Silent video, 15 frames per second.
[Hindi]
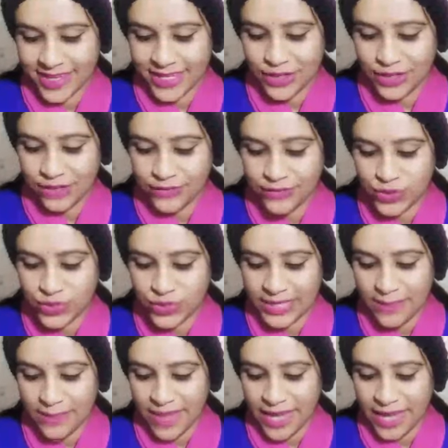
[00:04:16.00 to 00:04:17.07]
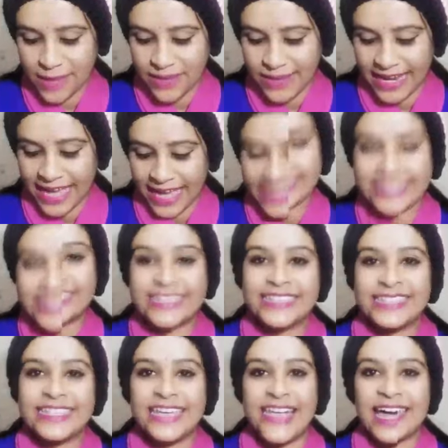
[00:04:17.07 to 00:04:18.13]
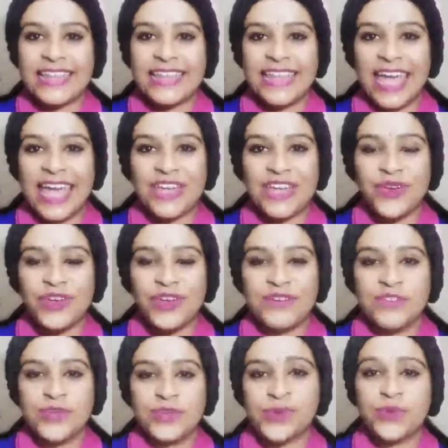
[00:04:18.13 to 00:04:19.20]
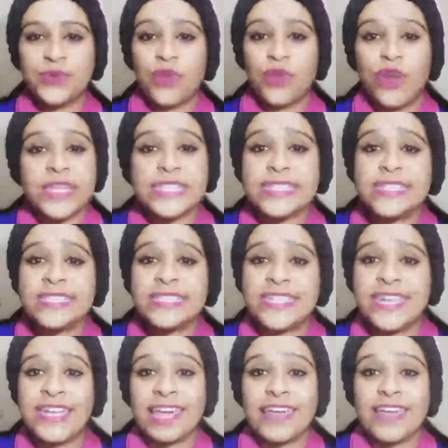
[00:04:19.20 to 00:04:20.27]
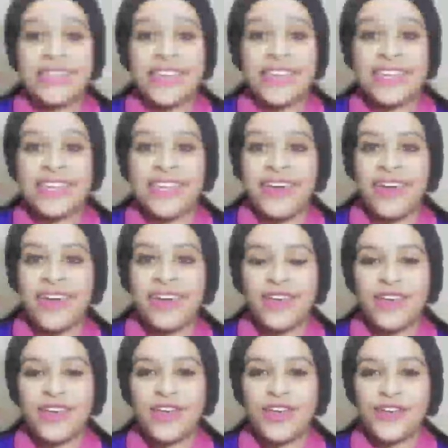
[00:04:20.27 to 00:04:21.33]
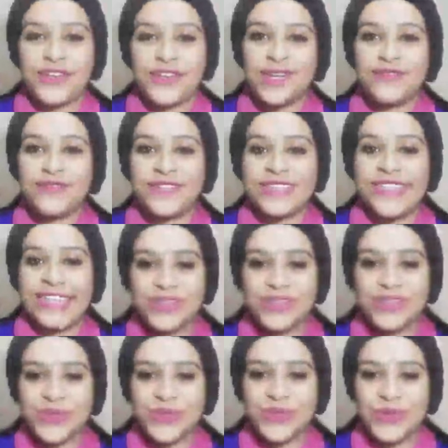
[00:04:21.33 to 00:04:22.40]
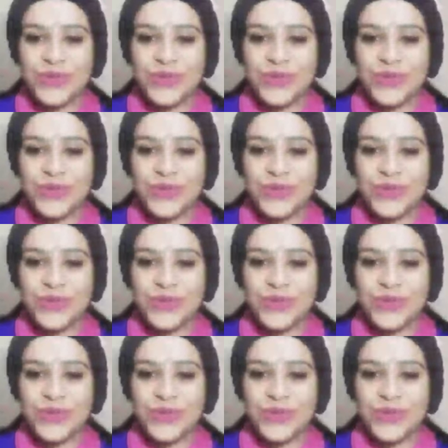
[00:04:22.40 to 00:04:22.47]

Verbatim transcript: नवजोत दी मैंने भी लाइक कर दिया थैंक यू नवजोत और किस किस ने लाइक नहीं किया फटाफट से लाइक दो